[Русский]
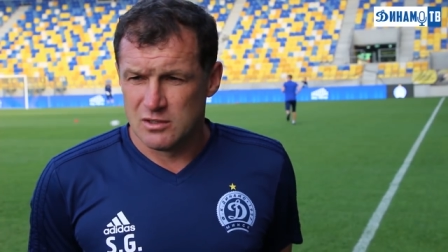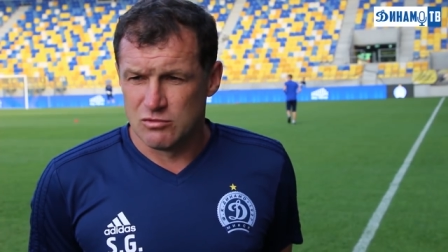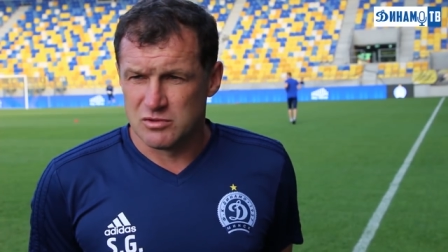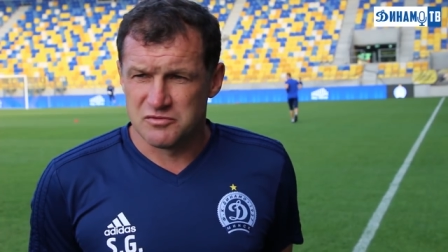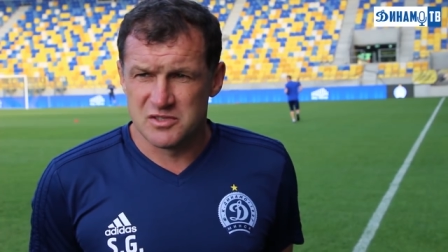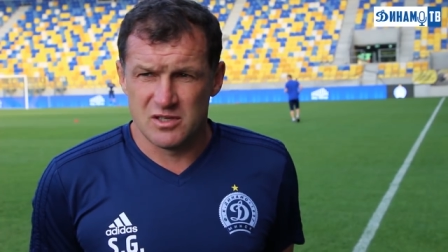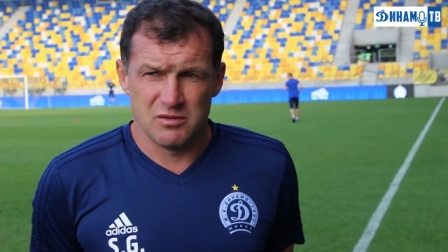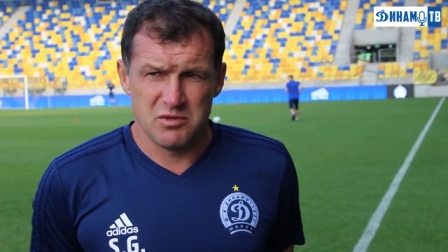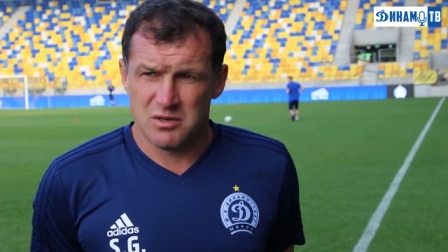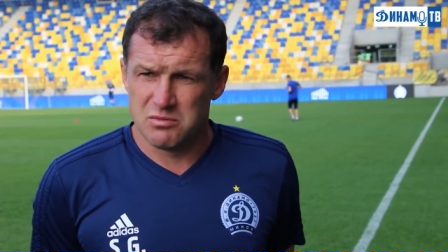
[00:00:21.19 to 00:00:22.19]
Вот. В
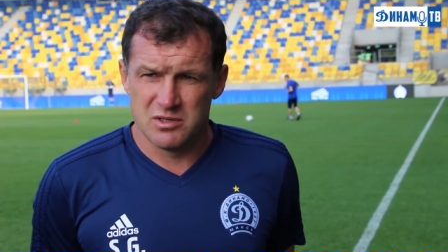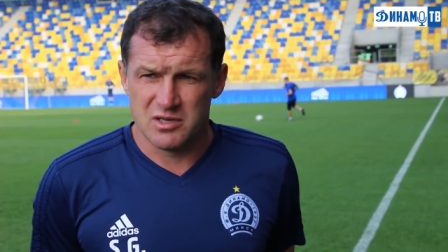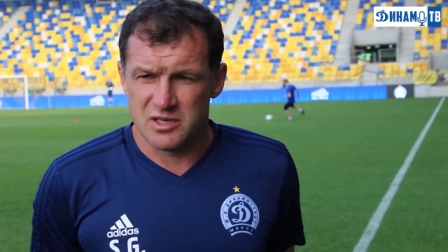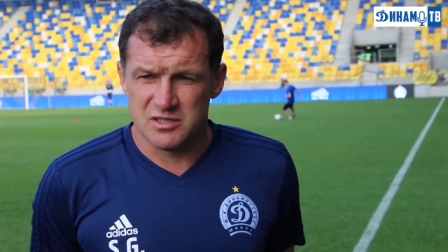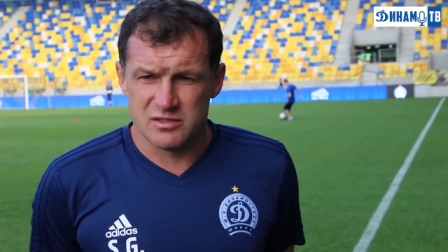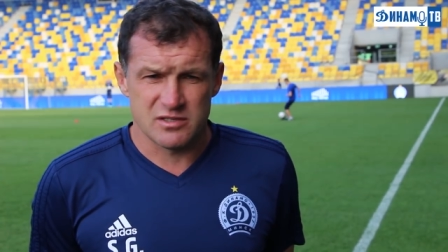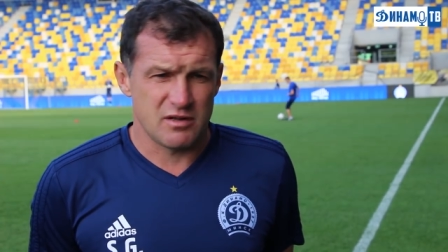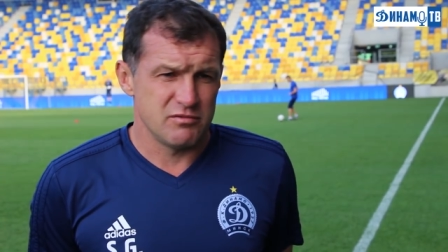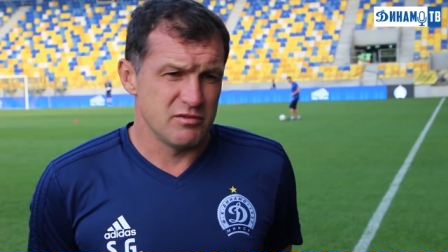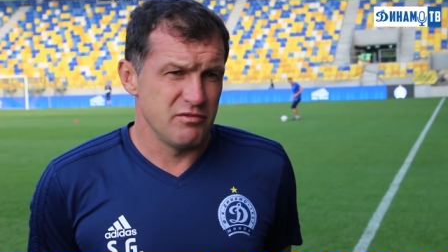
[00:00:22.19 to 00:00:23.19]
целом я бы не хотел
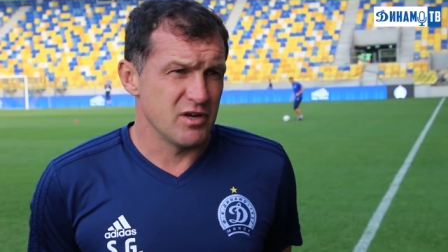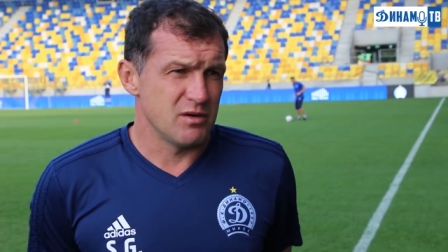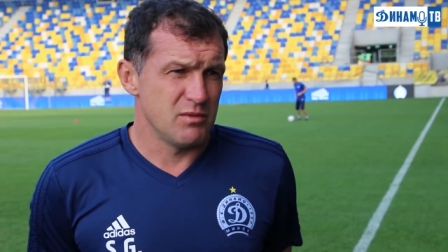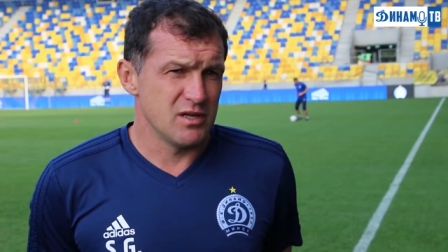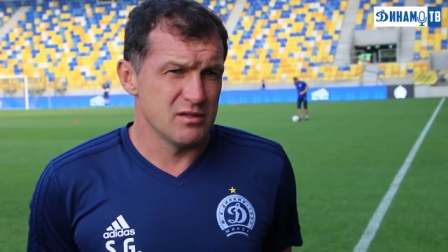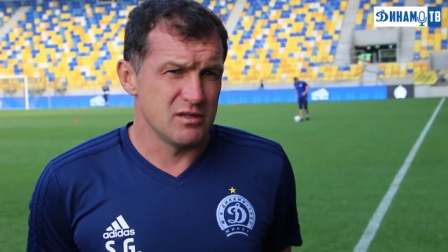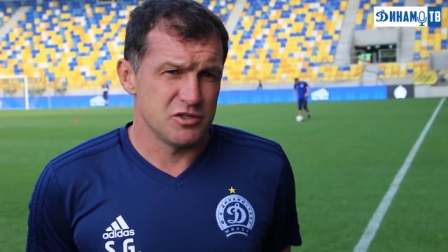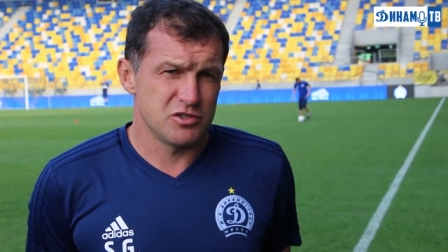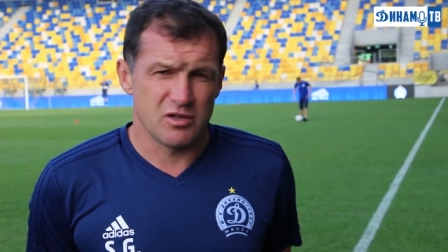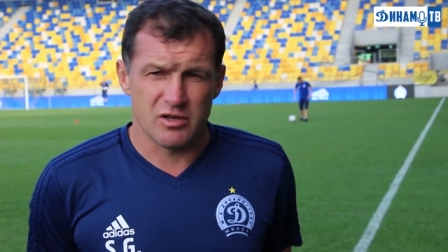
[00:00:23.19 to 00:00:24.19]
сравнивать две команды.
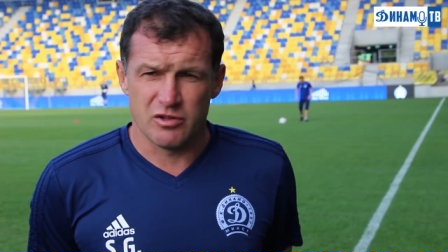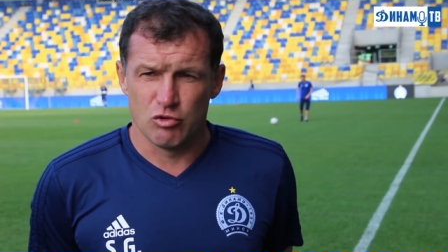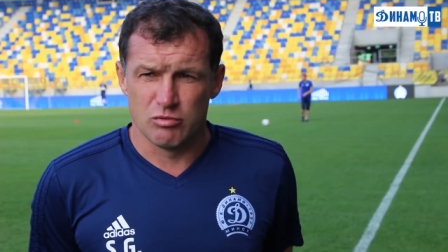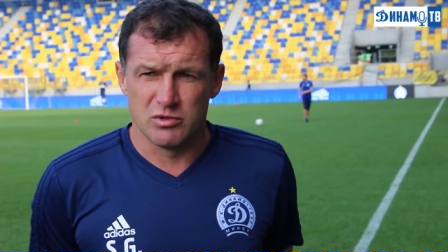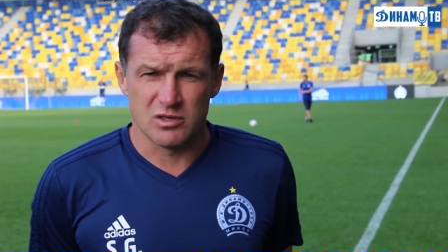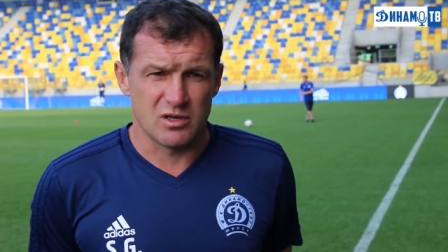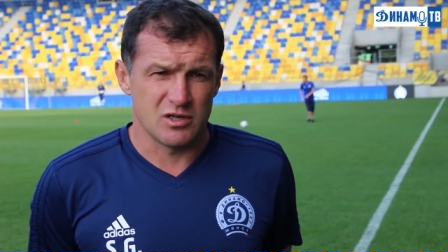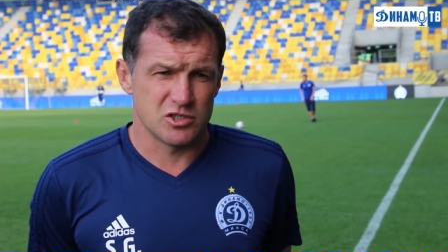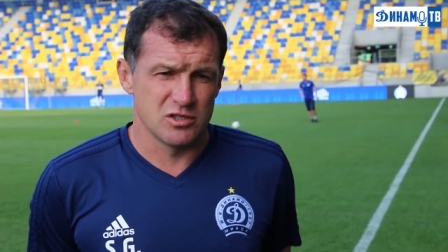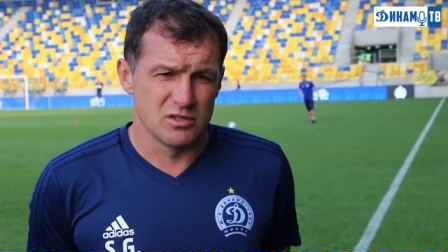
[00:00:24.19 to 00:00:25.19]
Я считаю, они обе
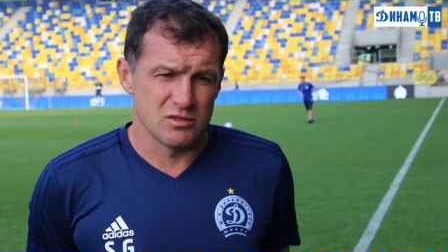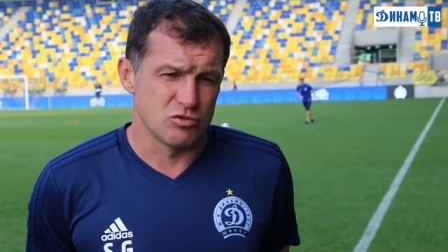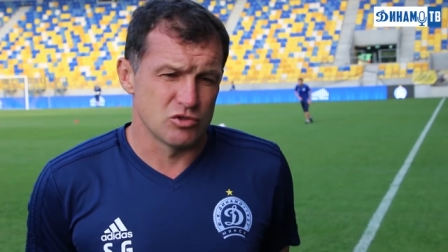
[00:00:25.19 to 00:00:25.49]
хороши.